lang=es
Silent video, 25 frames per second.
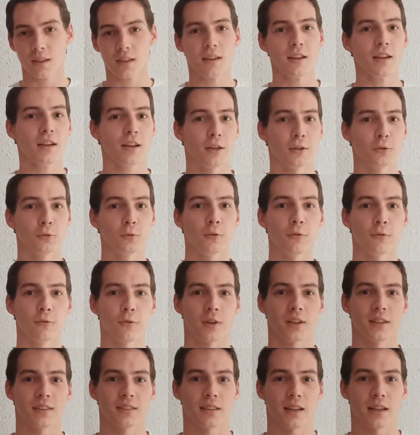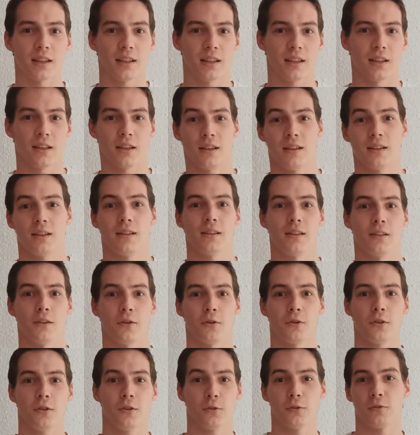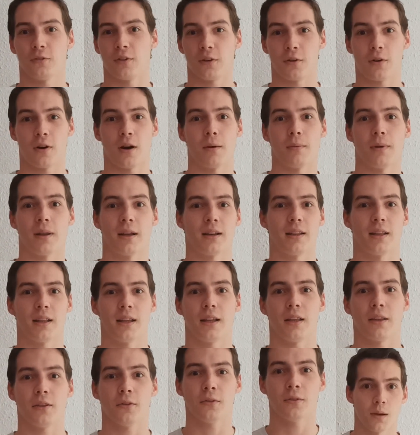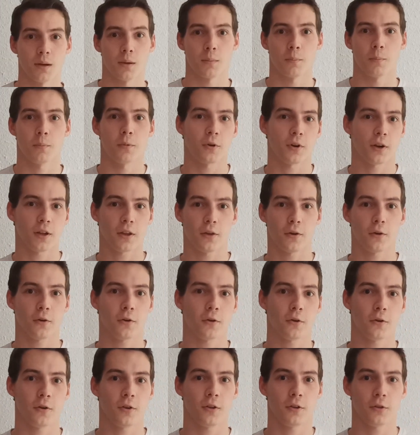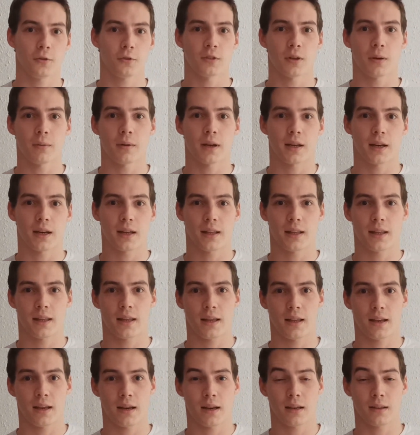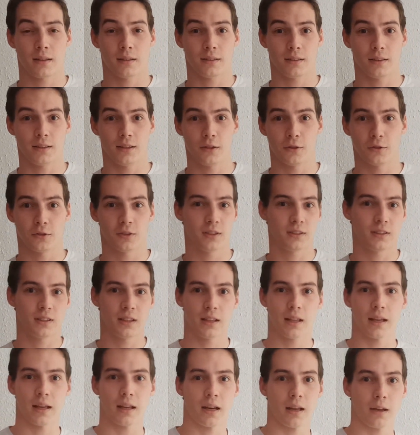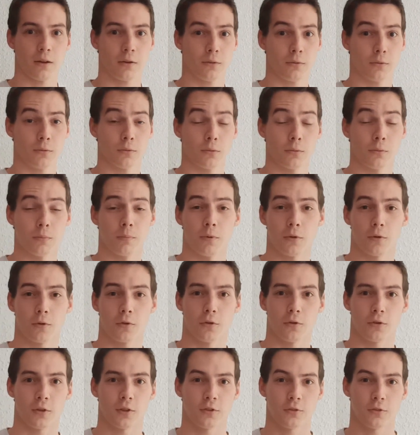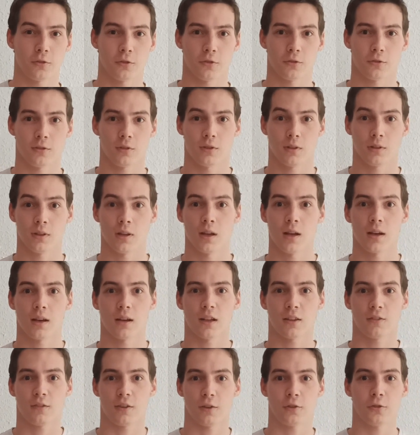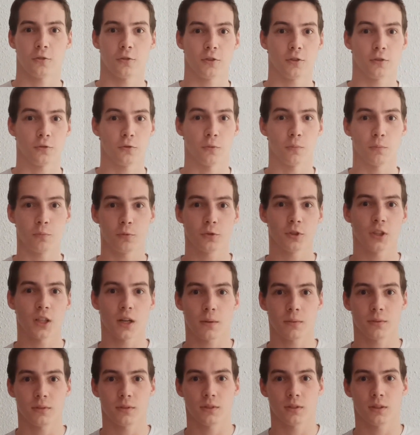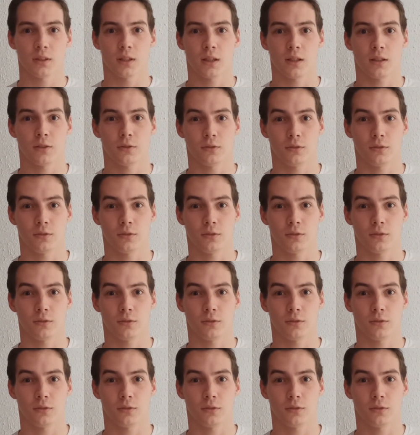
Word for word: es su fuerza y hoy os vengo a hablar de ello. Por ello hoy os hablaré de y os enseñaré un poco lo que son las flexiones o push-ups, que